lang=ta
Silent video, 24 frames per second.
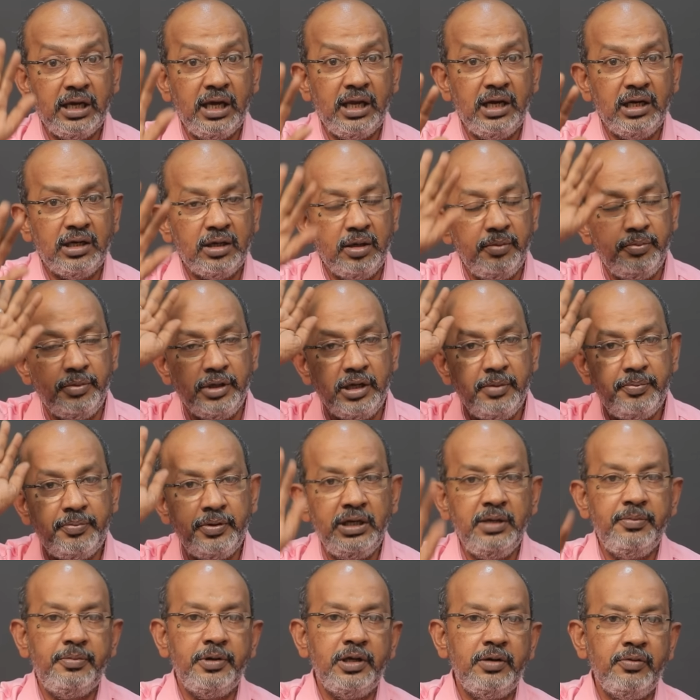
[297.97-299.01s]
கேரக்டர்
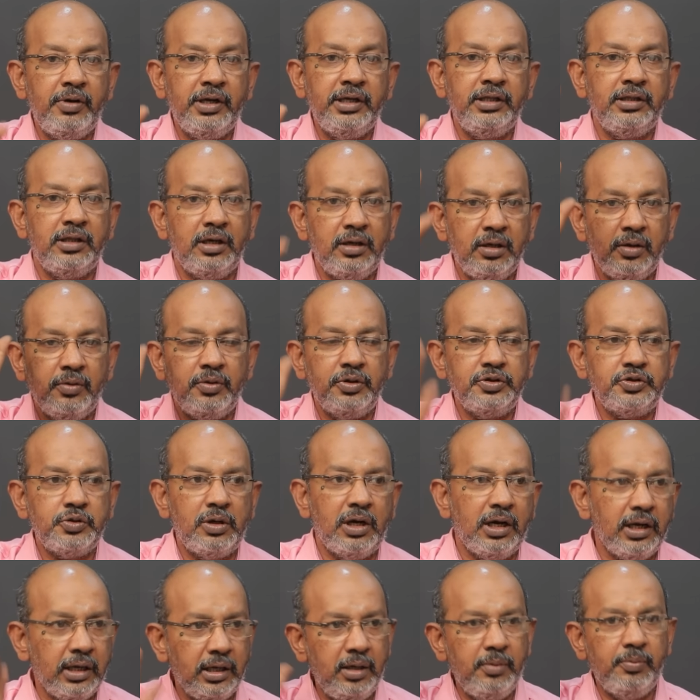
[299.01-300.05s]
மிகப்பெரிய பேர் வாங்கி தரும்னு அவர்
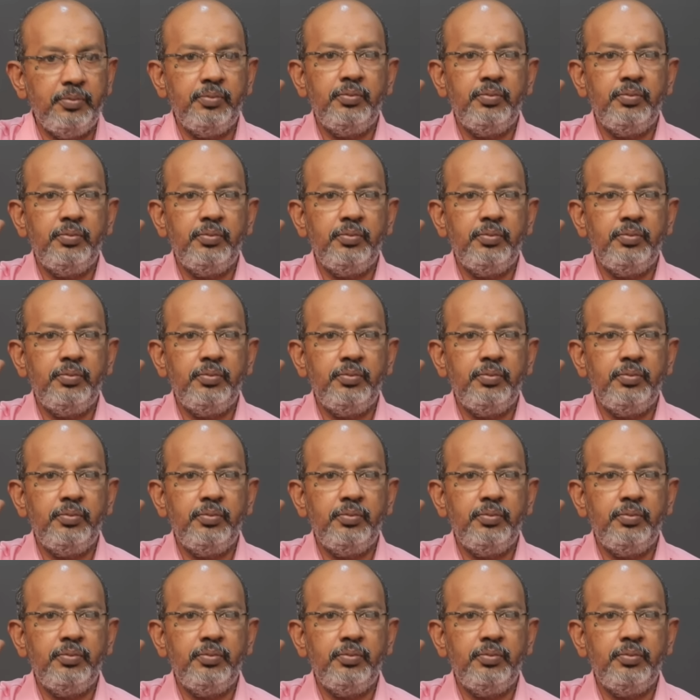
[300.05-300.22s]
சொல்கிறாங்க